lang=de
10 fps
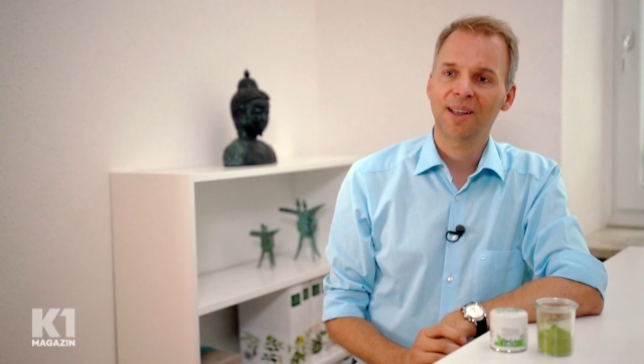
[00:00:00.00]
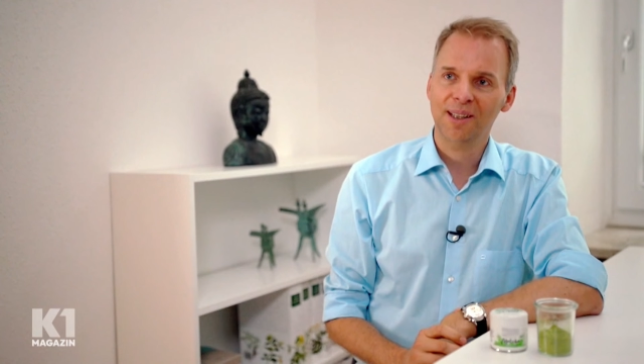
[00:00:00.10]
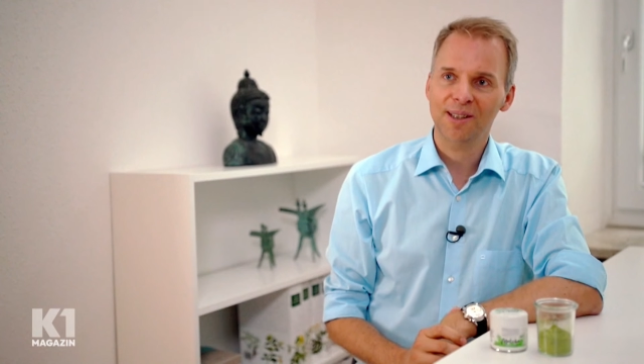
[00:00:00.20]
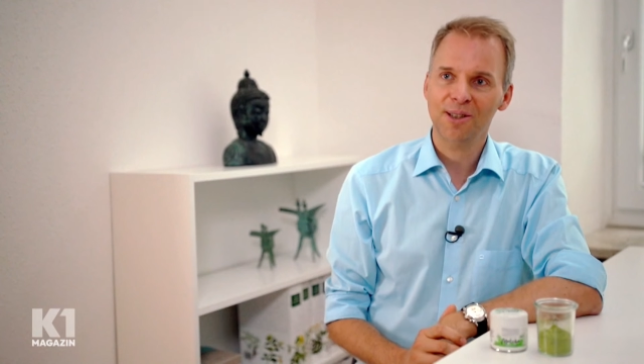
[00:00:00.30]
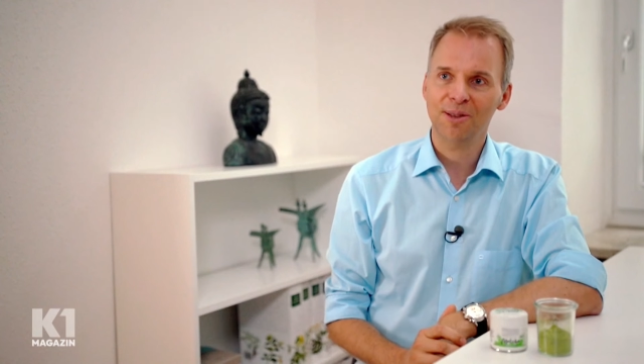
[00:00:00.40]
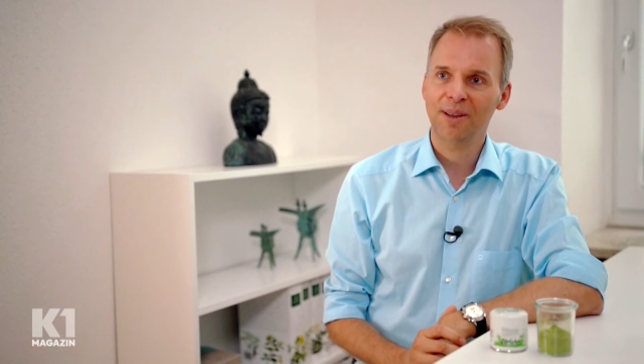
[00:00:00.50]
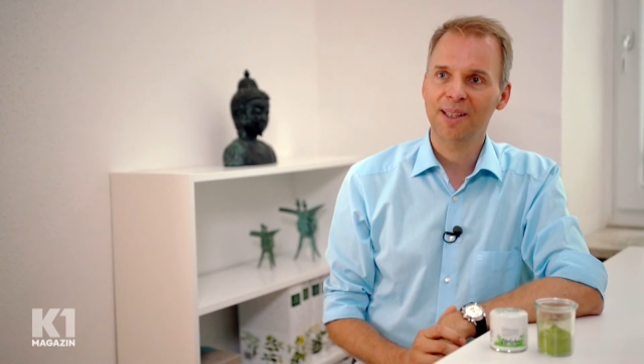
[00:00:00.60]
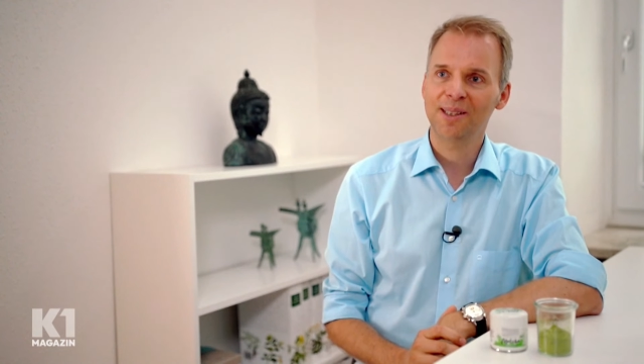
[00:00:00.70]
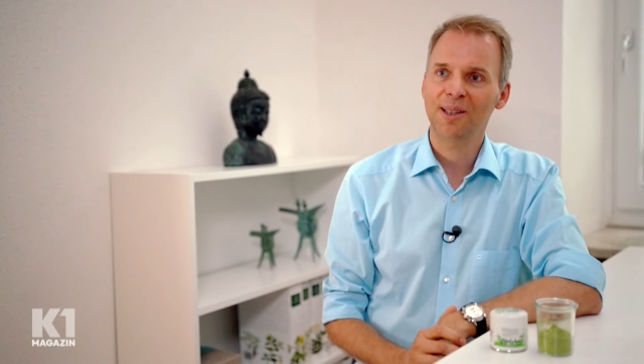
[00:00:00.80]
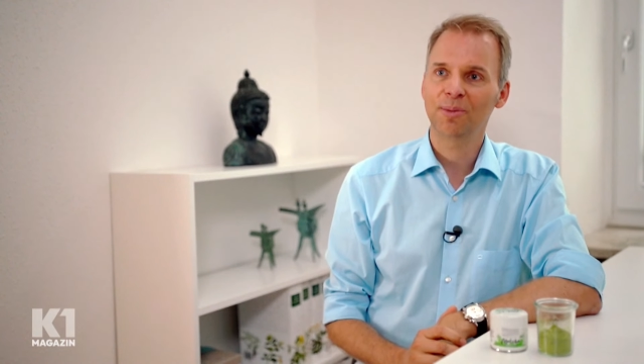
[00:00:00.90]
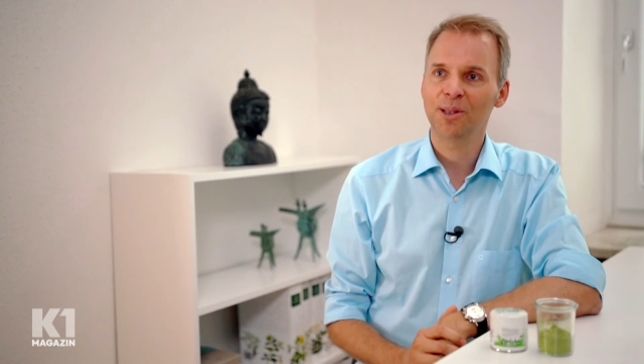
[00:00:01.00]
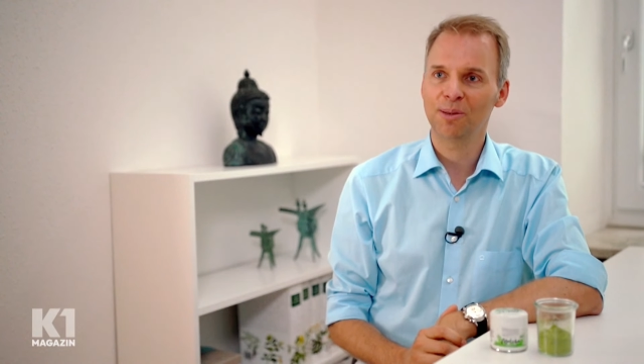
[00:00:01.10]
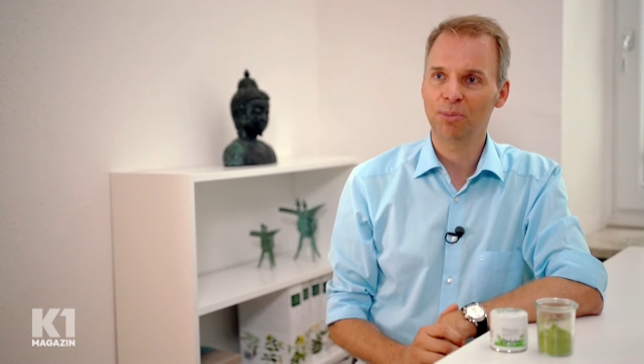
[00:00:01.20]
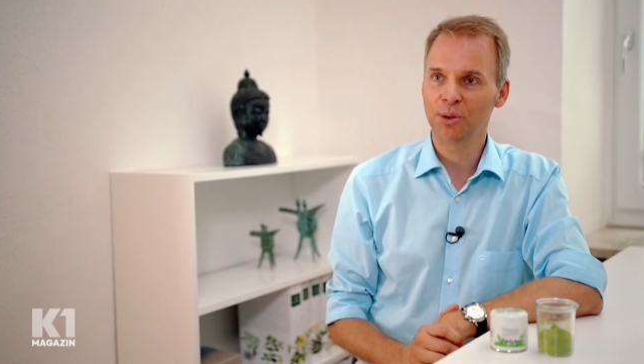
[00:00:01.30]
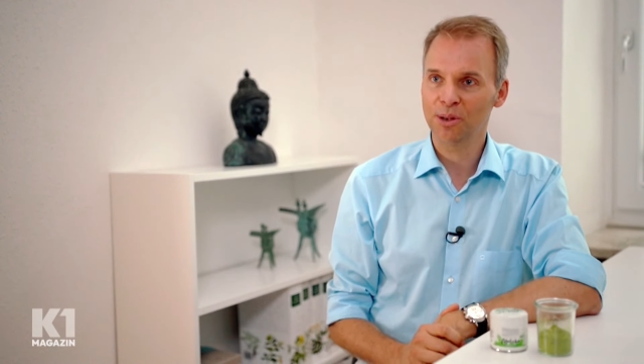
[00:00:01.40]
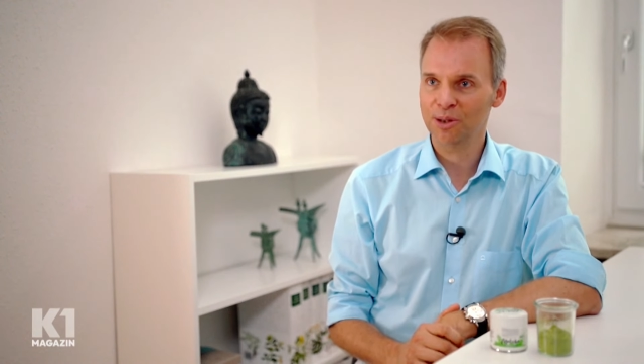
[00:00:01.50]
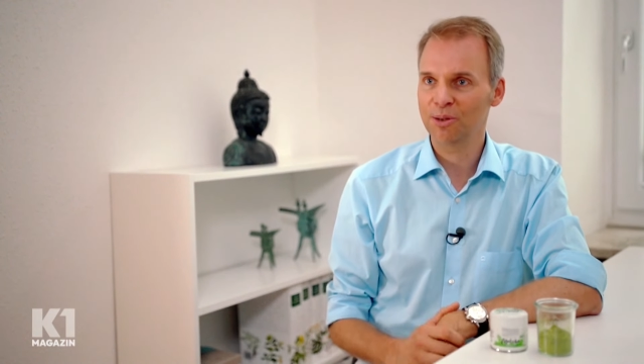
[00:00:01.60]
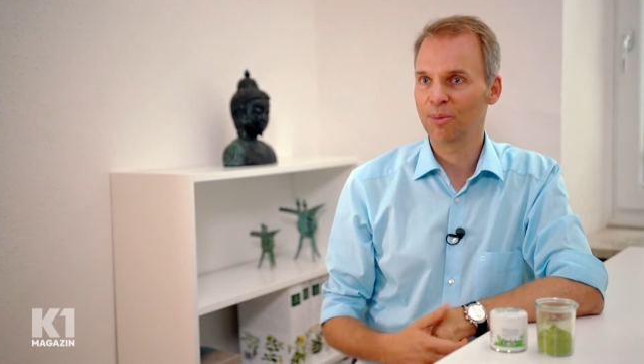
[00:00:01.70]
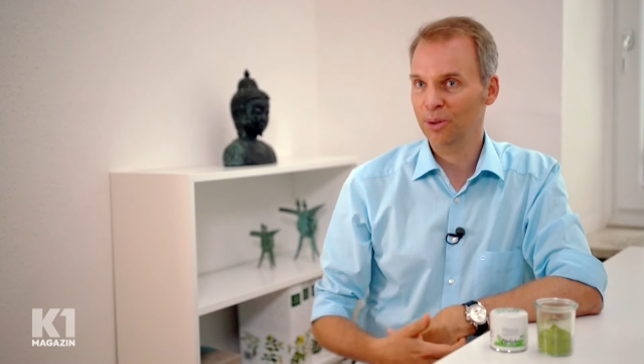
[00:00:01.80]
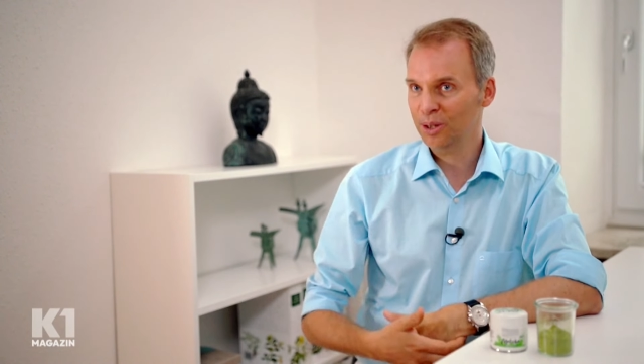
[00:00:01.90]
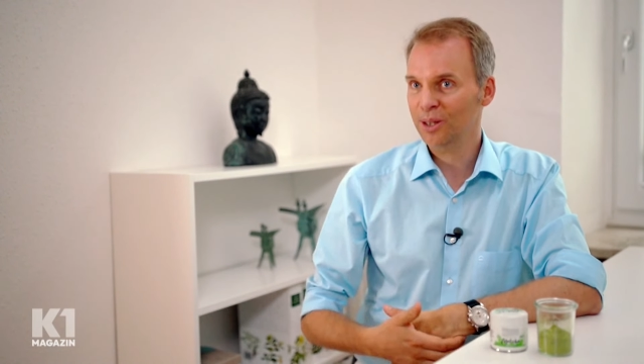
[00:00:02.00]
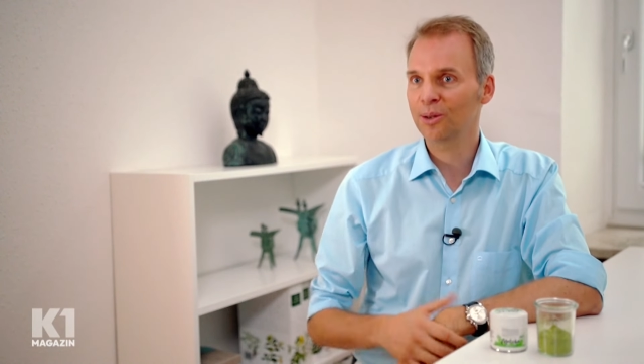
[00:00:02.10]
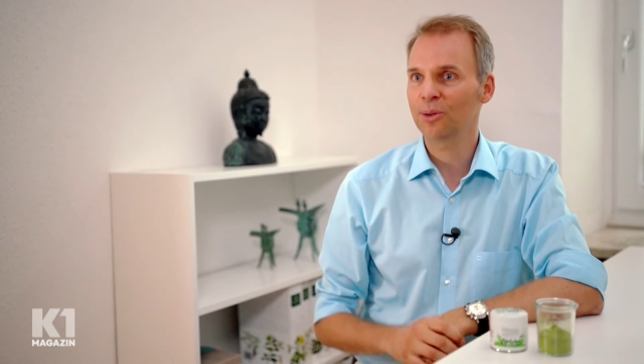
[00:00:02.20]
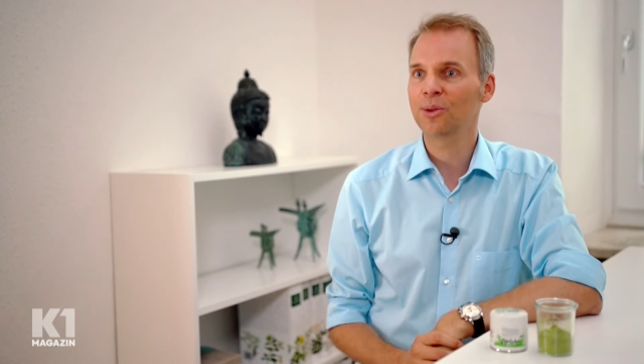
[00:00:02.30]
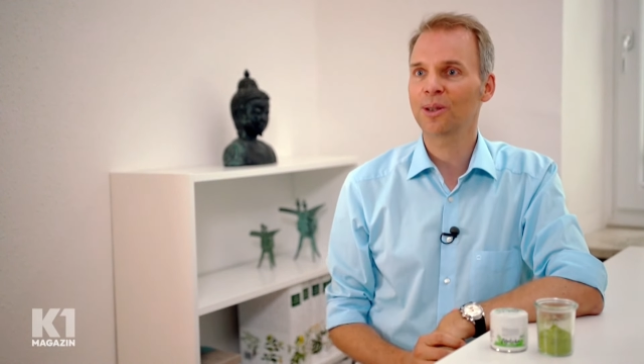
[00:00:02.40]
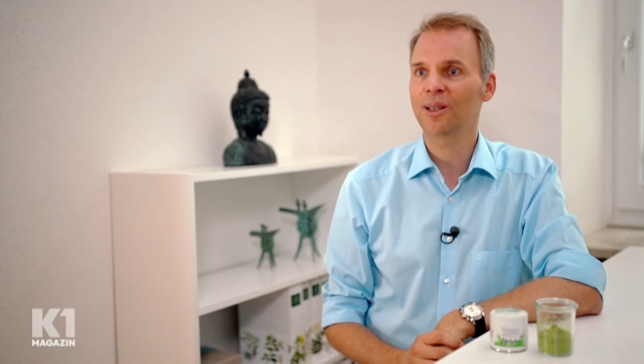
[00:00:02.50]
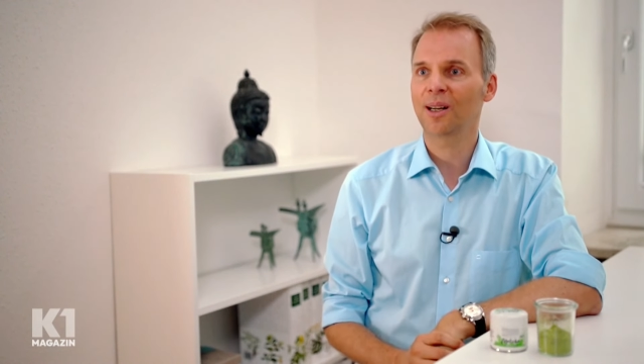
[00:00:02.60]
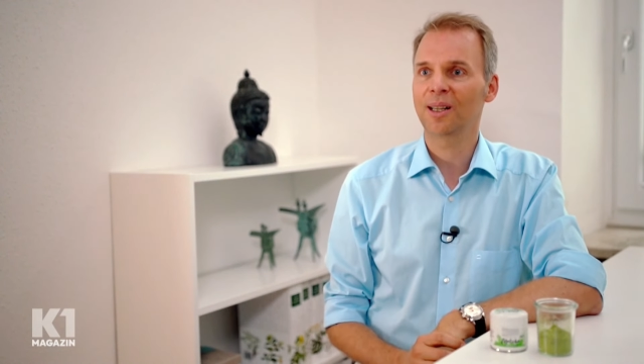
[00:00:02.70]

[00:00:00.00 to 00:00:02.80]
Klassischerweise haben das die buddhistischen Mönche getrunken